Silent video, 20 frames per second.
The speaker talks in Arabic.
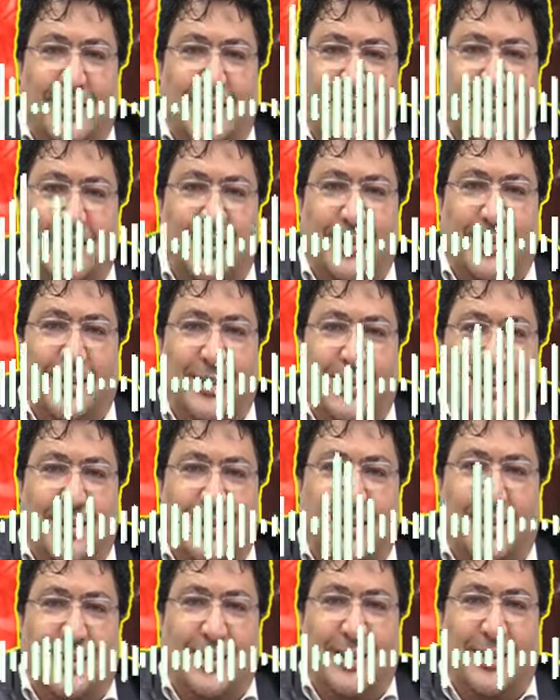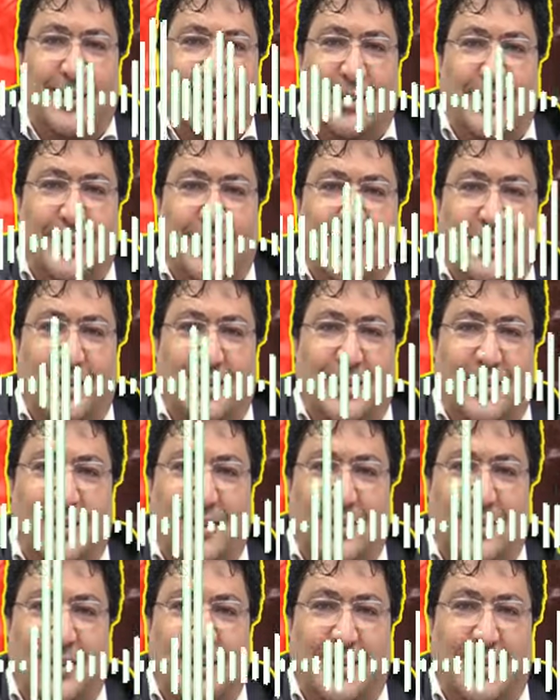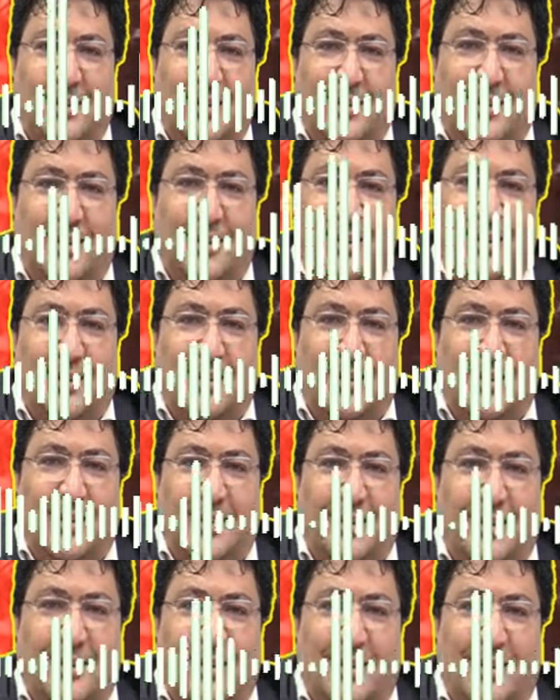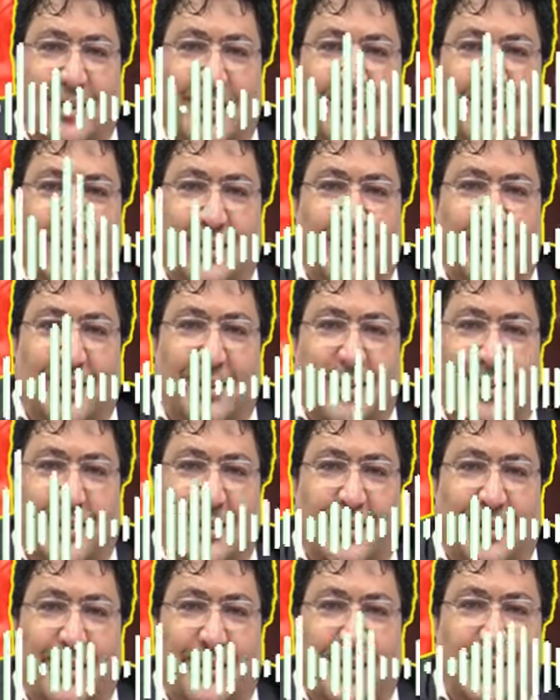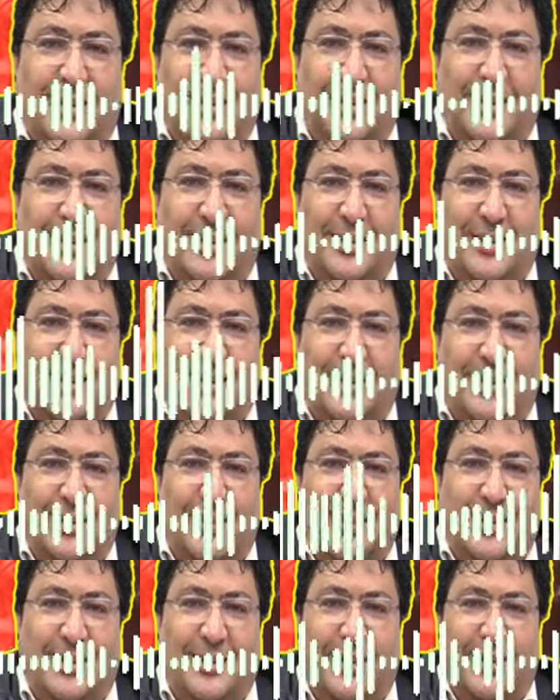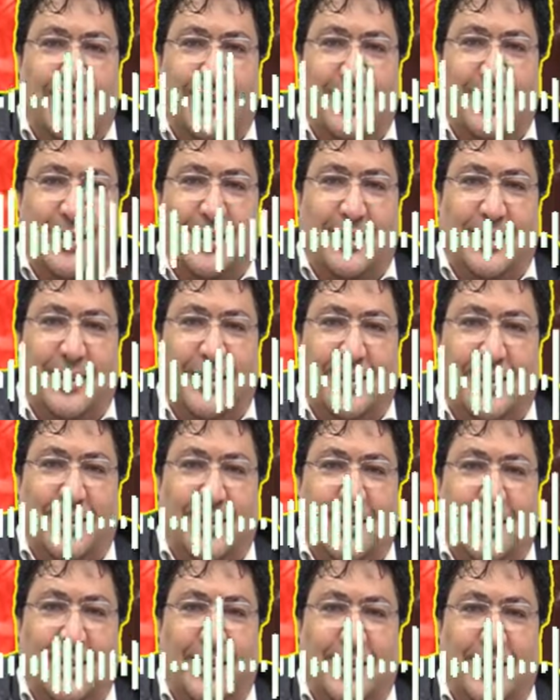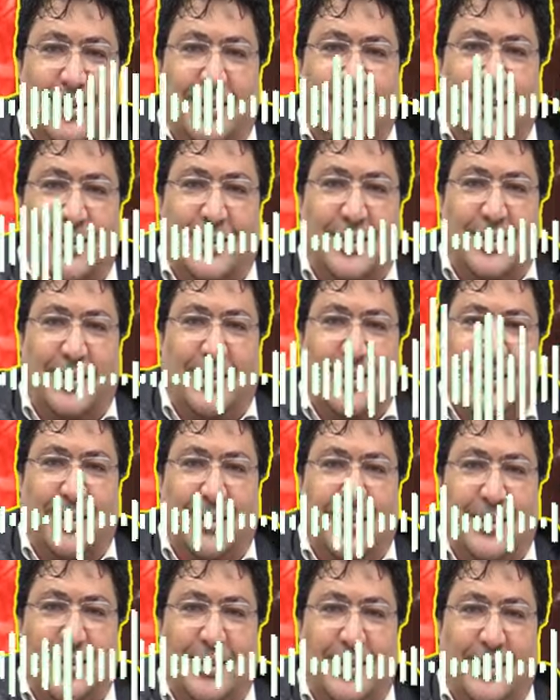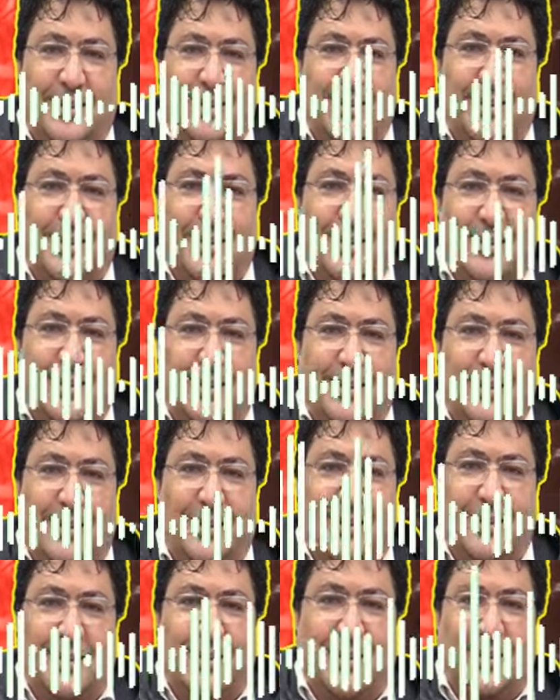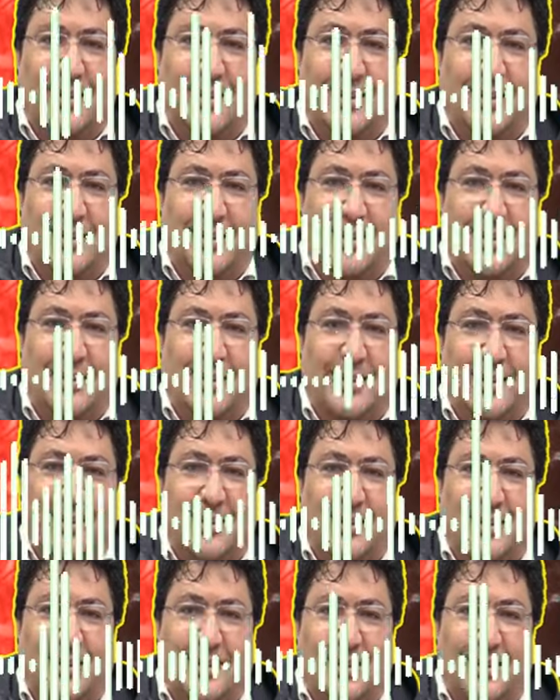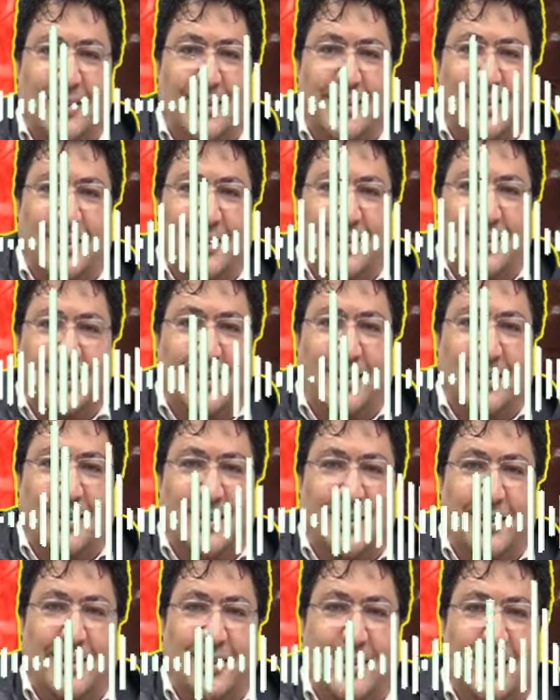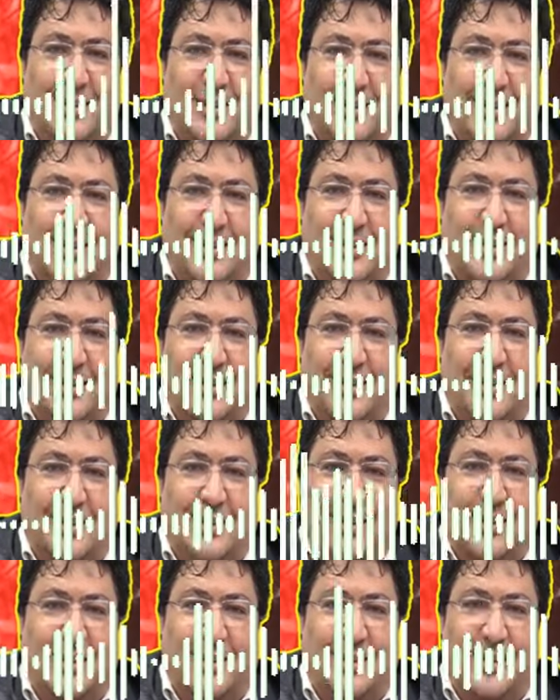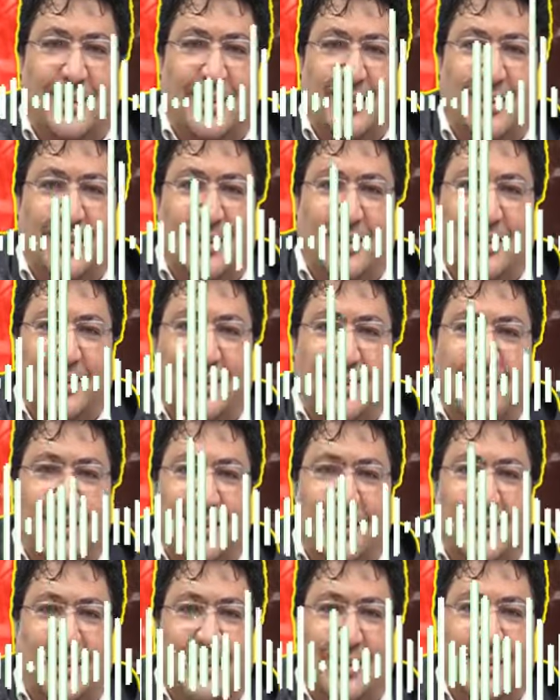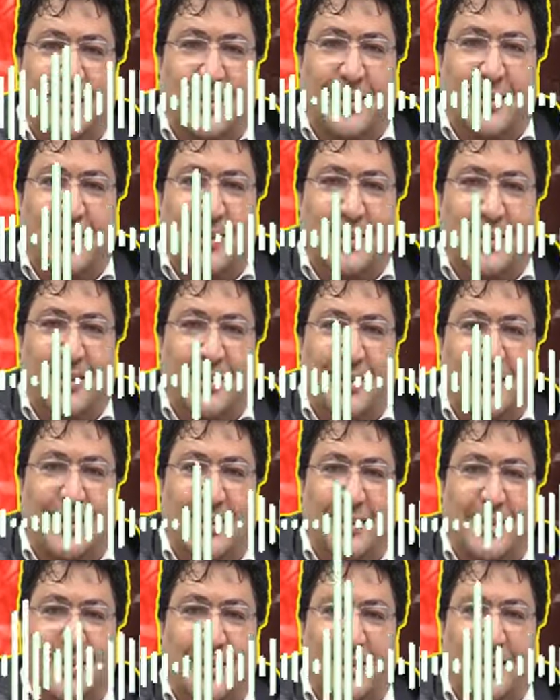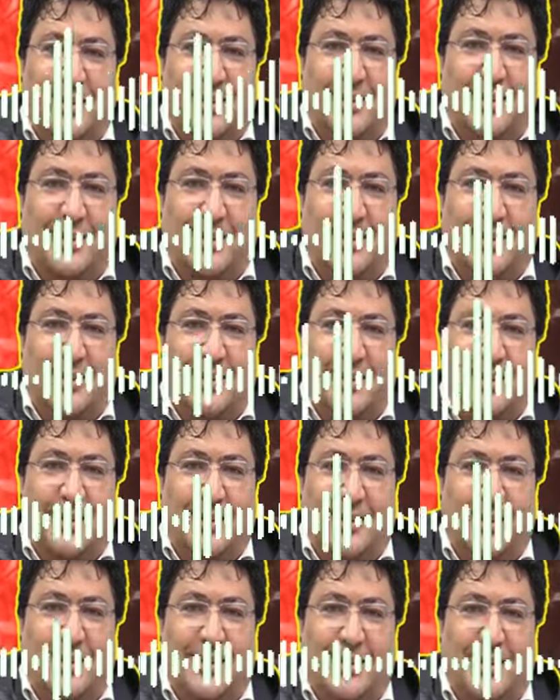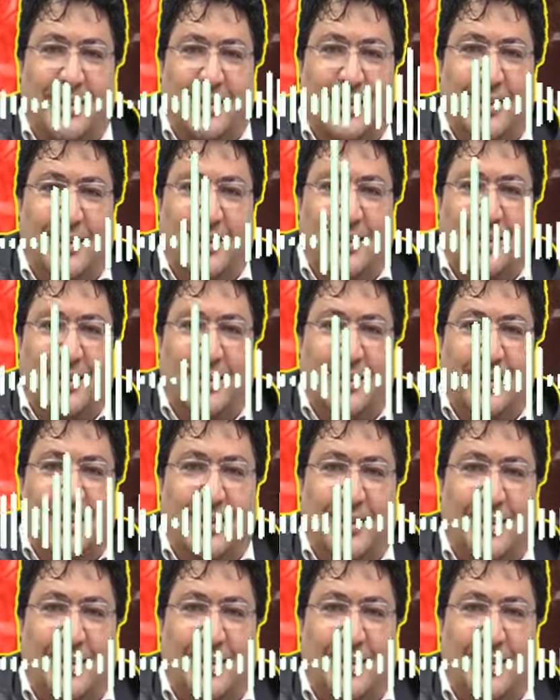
كتلقاه يميل الى الوحده يسد عليه الباب وكيتفي الضوء بغى يتكلم غير مع راسو وهنا كيتصاحب مع الوسواس الا بقى بوحدو كيتصاحب مع الوسواس وكيلقى بان الخاطر ديالو ضيق دغيا كيتخاصم مع العائله